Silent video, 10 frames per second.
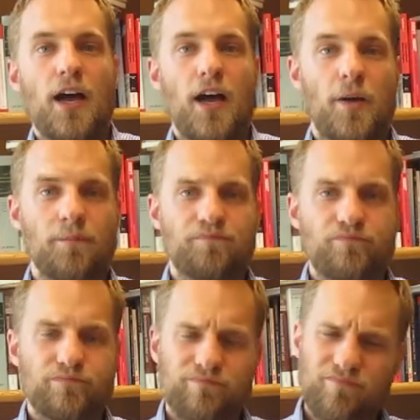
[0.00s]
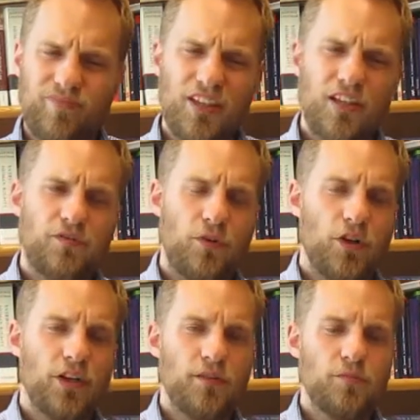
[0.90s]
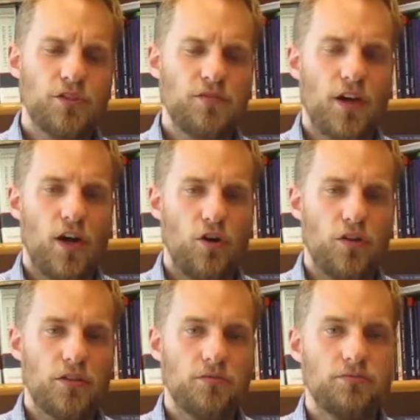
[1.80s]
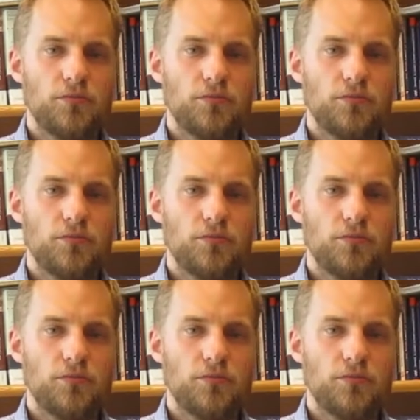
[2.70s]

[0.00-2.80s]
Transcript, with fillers: Ähm, das Völkerrecht müssen wir auch,